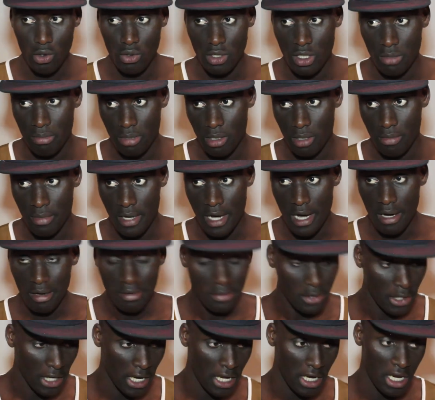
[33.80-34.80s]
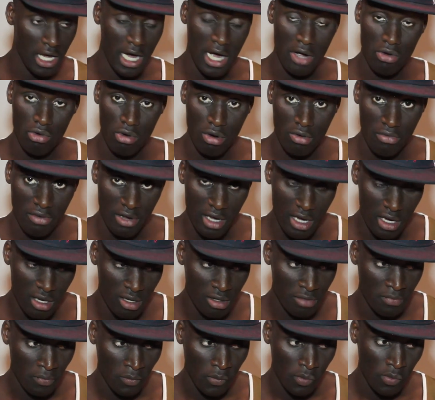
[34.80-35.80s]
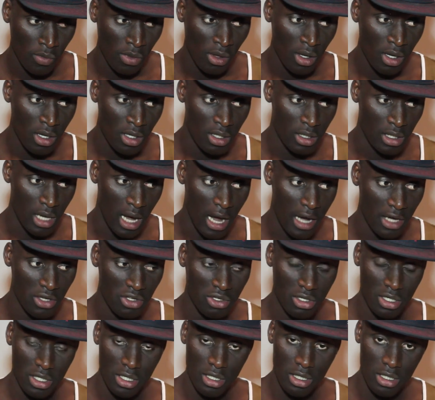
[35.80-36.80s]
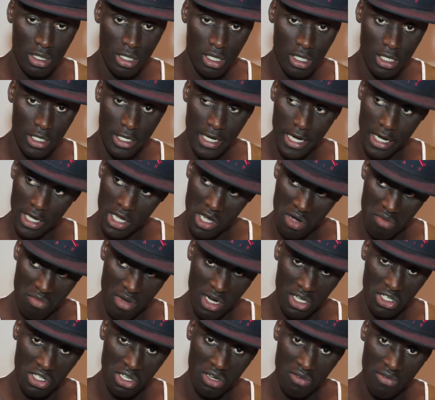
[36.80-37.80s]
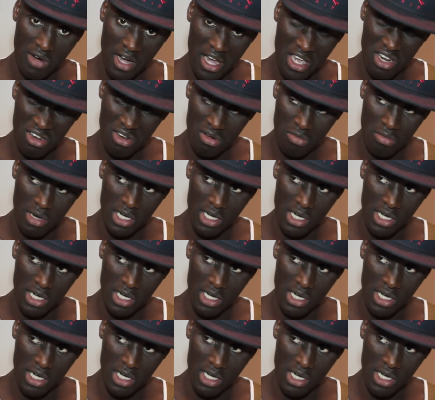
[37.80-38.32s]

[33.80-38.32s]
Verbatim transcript: on est première, rien n'est encore fait. Ça reste le deux, dernier match qui va être un